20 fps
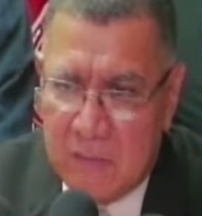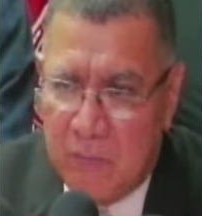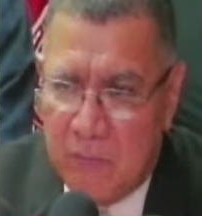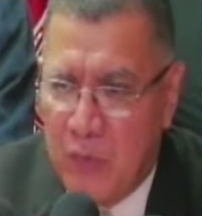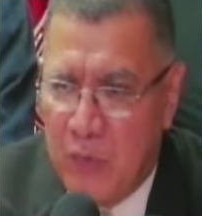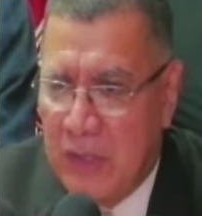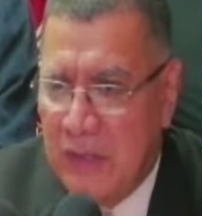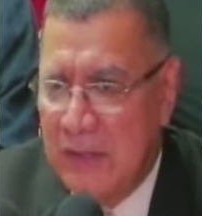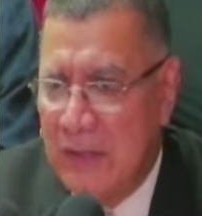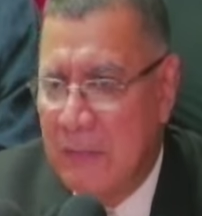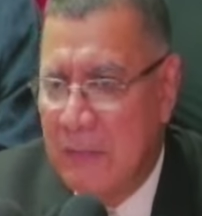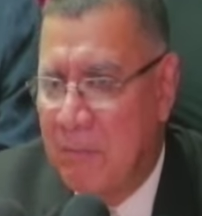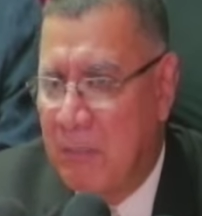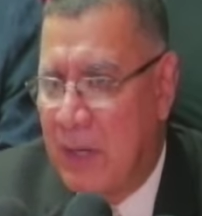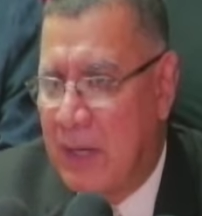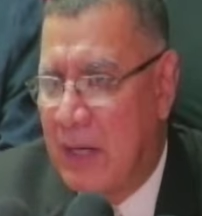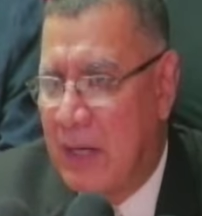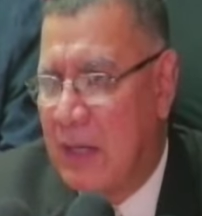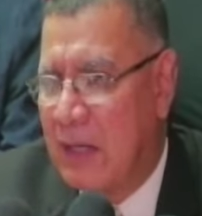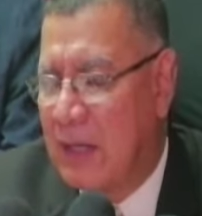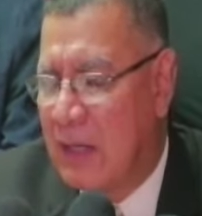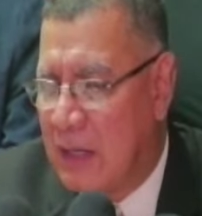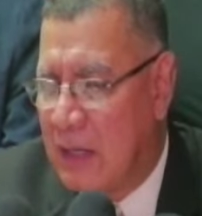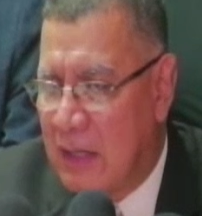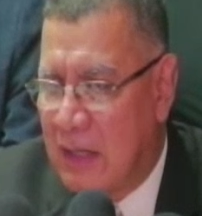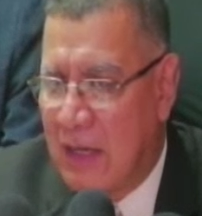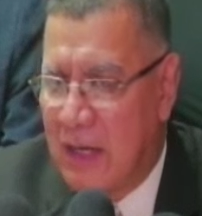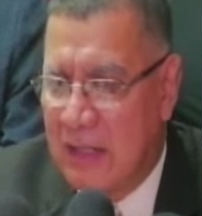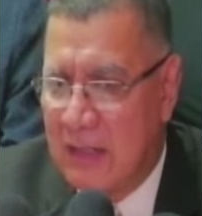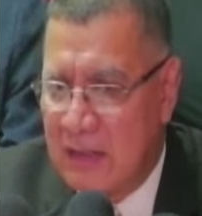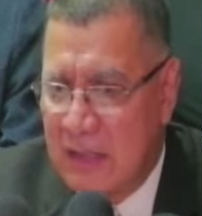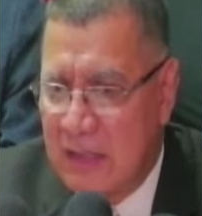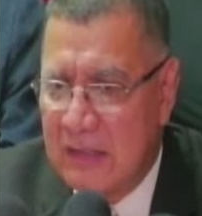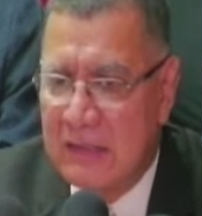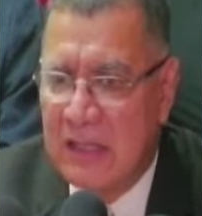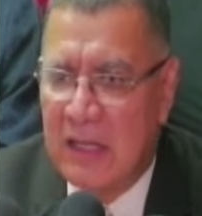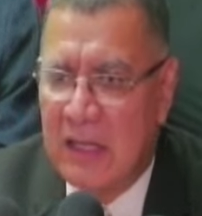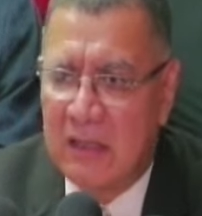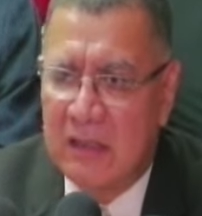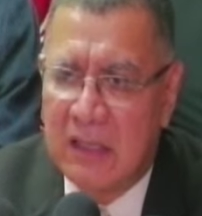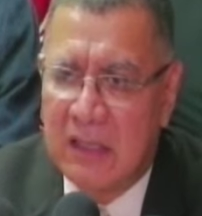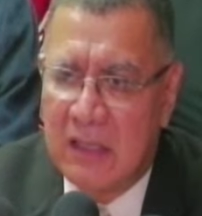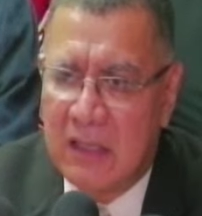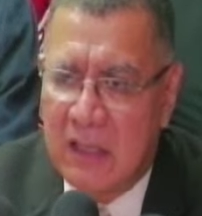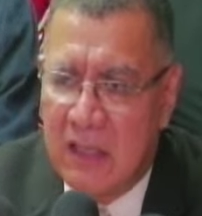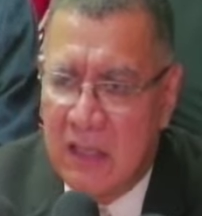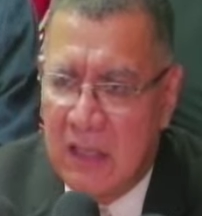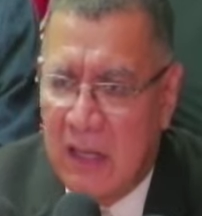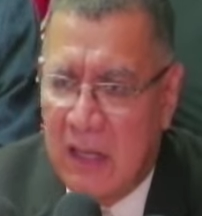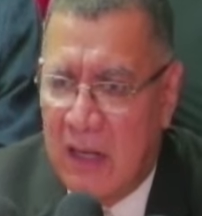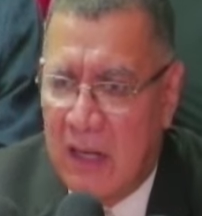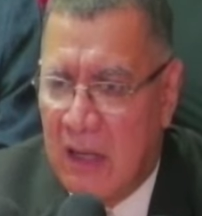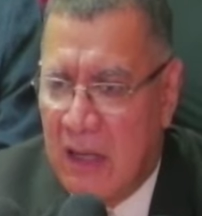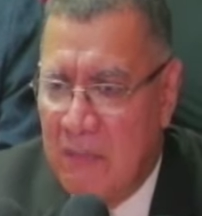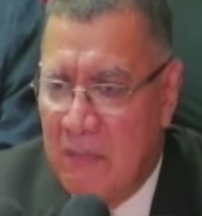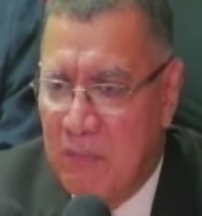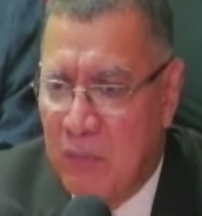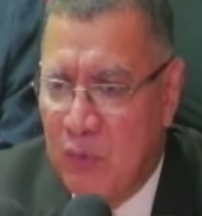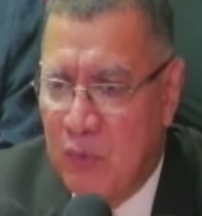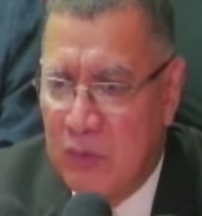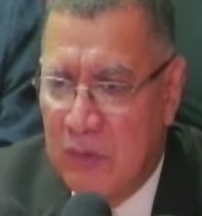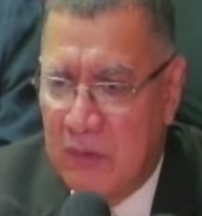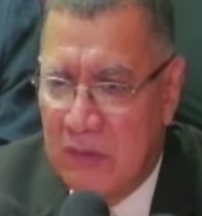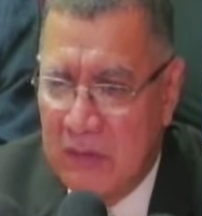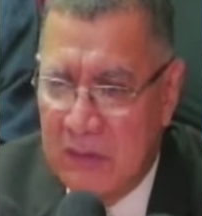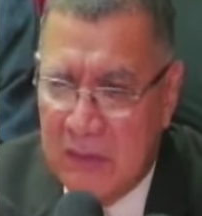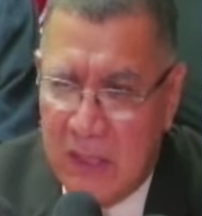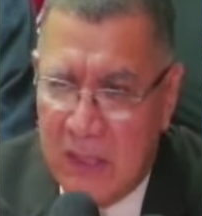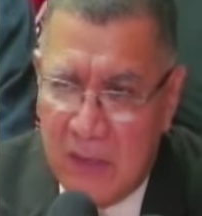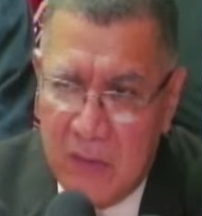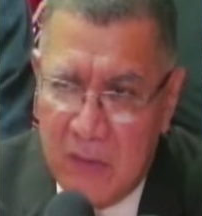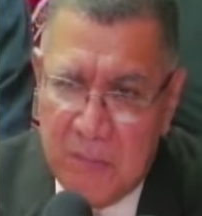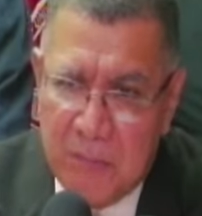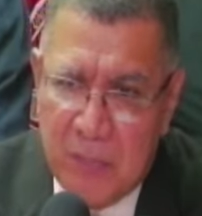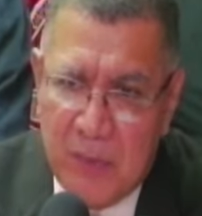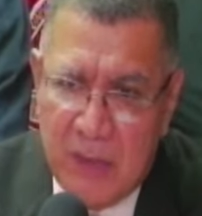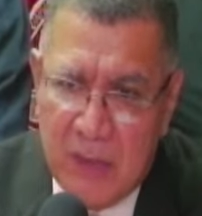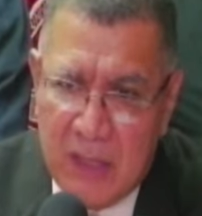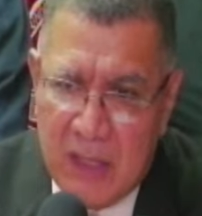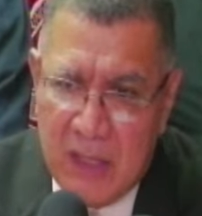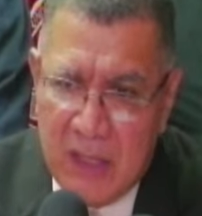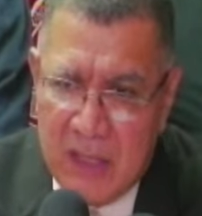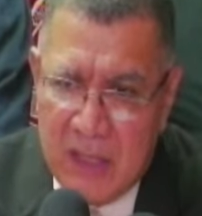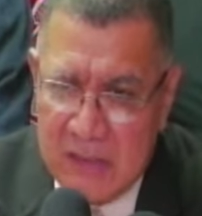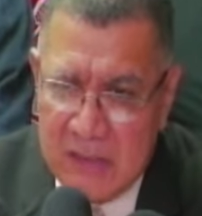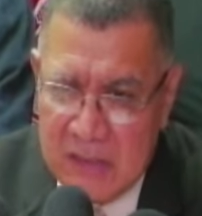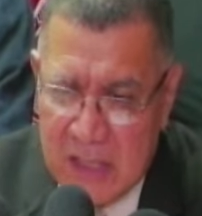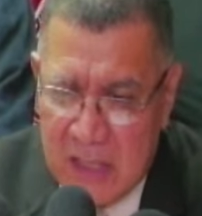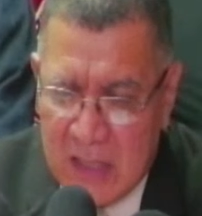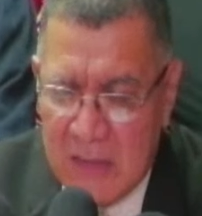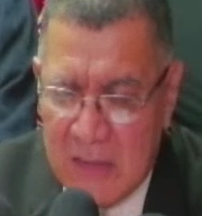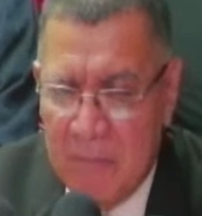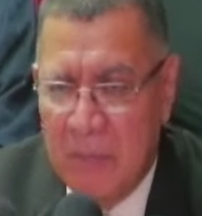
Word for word: fuertes para garantizar de que al campo universitario pueda ingresar